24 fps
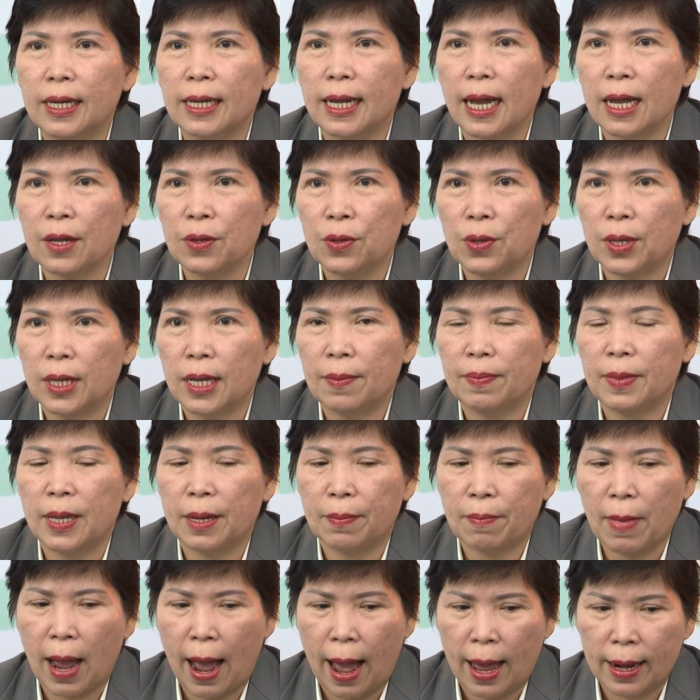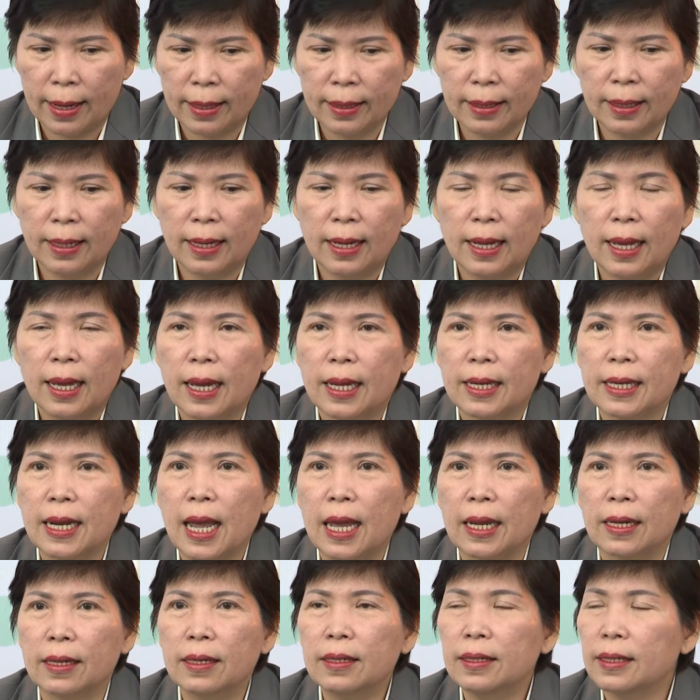các doanh nghiệp nhật bản
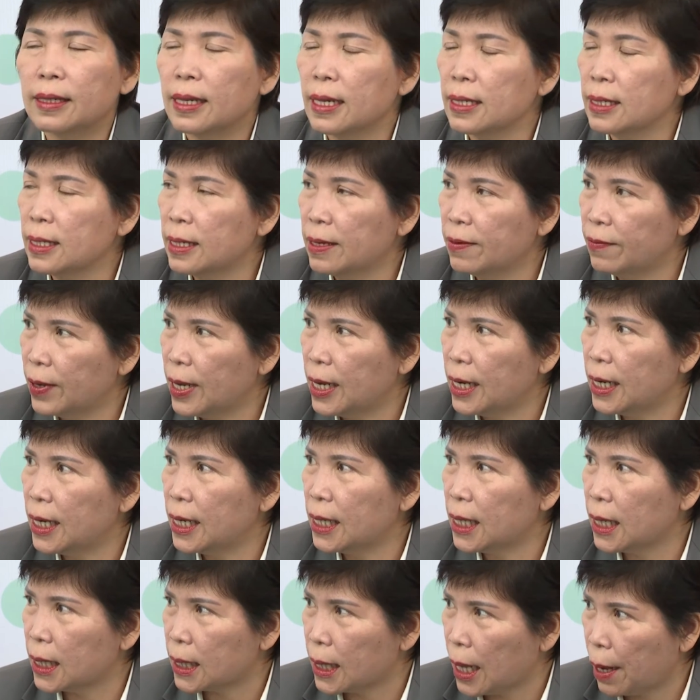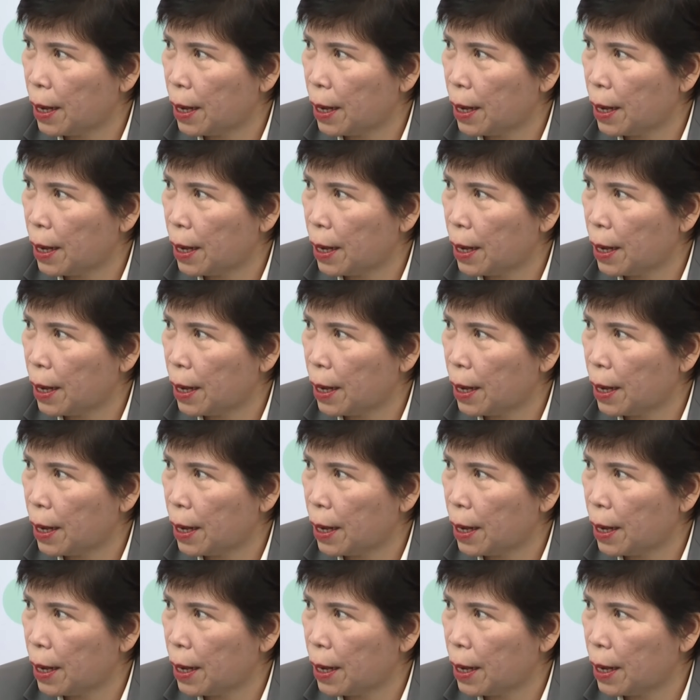để đưa các sinh viên đi thực